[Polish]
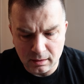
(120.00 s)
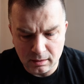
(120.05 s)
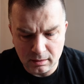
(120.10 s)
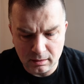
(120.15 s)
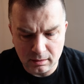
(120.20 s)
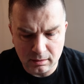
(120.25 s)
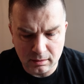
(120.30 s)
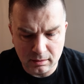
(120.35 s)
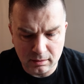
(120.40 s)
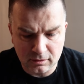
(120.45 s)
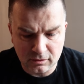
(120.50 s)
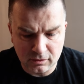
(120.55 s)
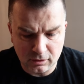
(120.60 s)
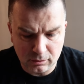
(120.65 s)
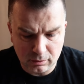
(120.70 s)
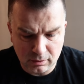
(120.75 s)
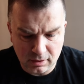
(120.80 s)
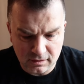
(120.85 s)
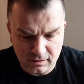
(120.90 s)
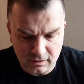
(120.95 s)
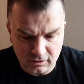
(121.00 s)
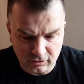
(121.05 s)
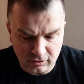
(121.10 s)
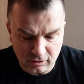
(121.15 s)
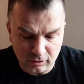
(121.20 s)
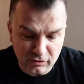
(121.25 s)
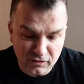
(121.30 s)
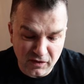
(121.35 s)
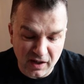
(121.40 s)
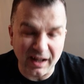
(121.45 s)
Yy, co tu jest
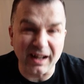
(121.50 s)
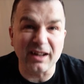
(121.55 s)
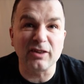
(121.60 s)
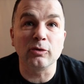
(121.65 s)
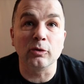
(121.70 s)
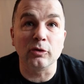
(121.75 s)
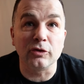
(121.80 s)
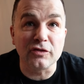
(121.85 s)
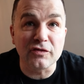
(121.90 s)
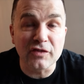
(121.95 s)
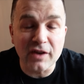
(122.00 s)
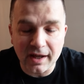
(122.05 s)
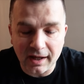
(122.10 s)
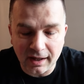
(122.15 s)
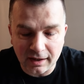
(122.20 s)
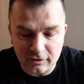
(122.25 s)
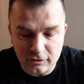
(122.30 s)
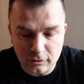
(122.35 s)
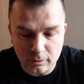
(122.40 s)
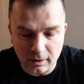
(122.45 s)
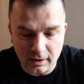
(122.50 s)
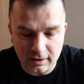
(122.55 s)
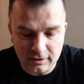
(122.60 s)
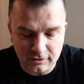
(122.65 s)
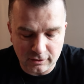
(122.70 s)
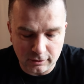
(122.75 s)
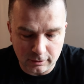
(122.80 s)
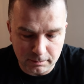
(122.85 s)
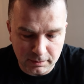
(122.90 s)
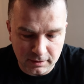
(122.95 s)
jeszcze? Otwieracz. Otwieracz,
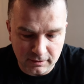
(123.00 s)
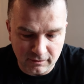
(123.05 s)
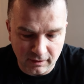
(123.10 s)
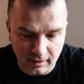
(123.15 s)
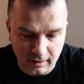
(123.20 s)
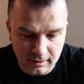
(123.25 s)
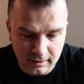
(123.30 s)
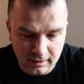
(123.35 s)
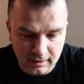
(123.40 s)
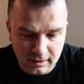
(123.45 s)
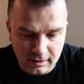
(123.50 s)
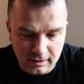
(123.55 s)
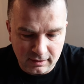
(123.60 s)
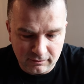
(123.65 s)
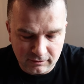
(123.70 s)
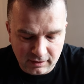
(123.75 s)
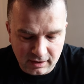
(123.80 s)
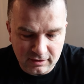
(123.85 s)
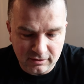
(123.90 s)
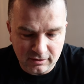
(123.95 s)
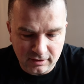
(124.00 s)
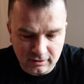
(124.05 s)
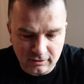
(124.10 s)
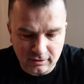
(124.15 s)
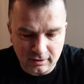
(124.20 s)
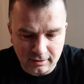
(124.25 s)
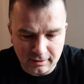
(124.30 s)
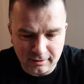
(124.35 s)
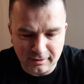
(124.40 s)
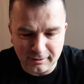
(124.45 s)
słuchajcie, do piwa. Wiecie,
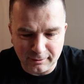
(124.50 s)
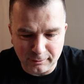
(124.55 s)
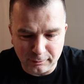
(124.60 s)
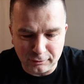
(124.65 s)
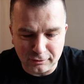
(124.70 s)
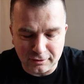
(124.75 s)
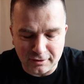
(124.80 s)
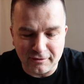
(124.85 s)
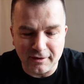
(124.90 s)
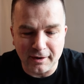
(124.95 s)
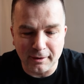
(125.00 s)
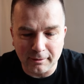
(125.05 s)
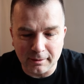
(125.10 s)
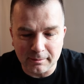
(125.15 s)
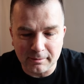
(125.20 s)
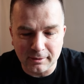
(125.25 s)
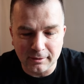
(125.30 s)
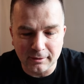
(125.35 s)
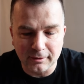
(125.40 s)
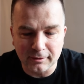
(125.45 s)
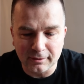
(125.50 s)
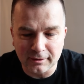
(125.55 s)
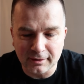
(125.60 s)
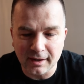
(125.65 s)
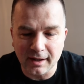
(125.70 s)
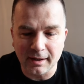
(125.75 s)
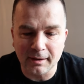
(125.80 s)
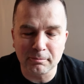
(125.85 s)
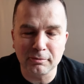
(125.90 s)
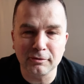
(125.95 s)
że używałem go
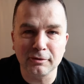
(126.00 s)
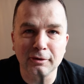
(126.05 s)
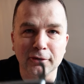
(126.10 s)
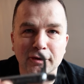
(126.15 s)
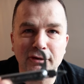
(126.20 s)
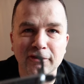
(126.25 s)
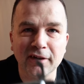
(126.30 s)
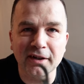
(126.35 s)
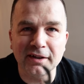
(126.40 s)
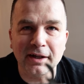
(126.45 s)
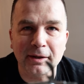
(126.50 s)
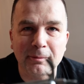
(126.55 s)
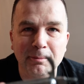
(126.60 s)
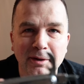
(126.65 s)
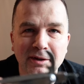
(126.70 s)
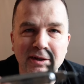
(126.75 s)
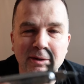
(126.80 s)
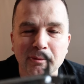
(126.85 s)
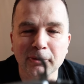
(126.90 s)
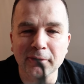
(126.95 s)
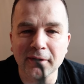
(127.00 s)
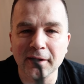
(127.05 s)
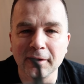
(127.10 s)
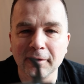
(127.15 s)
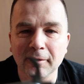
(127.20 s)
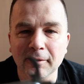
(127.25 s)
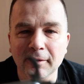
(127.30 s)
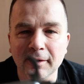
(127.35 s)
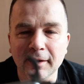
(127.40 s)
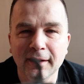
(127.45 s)
na przygotowaniach pana
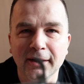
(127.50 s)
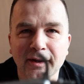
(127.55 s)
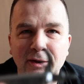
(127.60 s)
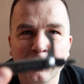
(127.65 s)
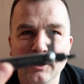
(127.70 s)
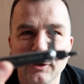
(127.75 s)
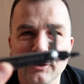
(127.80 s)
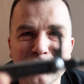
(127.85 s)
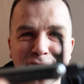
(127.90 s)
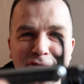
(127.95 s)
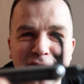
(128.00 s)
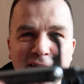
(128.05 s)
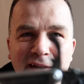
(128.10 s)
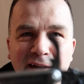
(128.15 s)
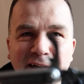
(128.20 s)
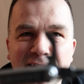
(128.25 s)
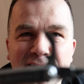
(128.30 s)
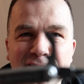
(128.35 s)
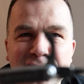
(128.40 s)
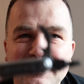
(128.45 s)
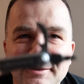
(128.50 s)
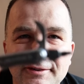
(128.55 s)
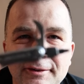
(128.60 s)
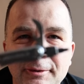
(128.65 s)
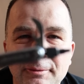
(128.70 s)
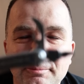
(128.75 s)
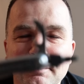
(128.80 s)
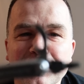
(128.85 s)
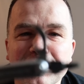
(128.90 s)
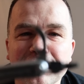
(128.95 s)
młodego. Otwieracz
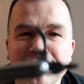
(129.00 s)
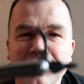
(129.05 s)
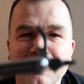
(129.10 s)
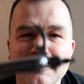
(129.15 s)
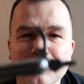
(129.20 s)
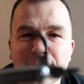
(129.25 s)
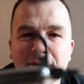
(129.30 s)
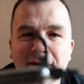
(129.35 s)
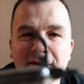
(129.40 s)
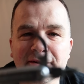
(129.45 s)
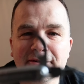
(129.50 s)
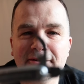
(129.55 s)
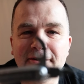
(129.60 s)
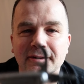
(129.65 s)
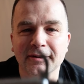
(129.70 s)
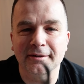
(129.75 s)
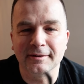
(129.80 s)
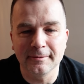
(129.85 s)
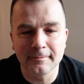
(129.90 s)
do piwa, słuchajcie.